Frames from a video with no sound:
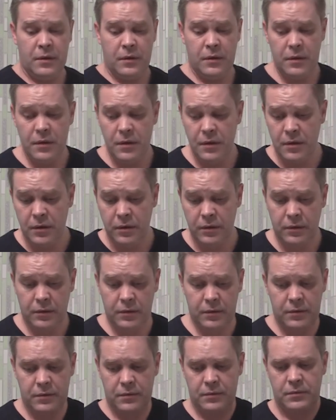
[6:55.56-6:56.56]
И
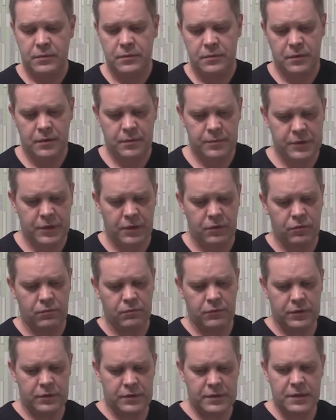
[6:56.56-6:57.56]

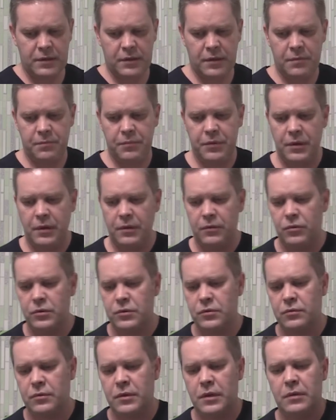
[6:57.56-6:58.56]
абсолютно мы из этой пили,
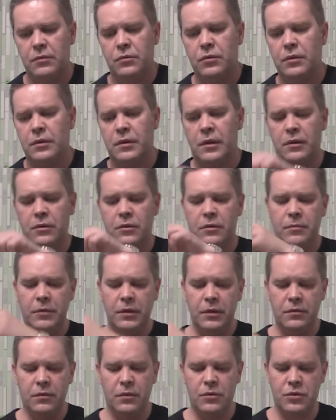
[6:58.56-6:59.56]
вот сюда его и нальем.
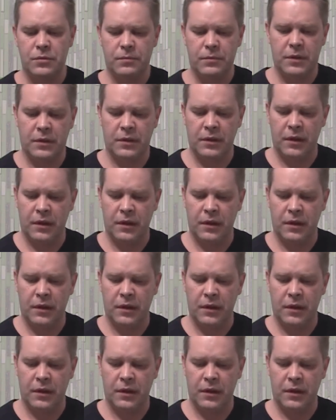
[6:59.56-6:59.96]
И, в общем-то,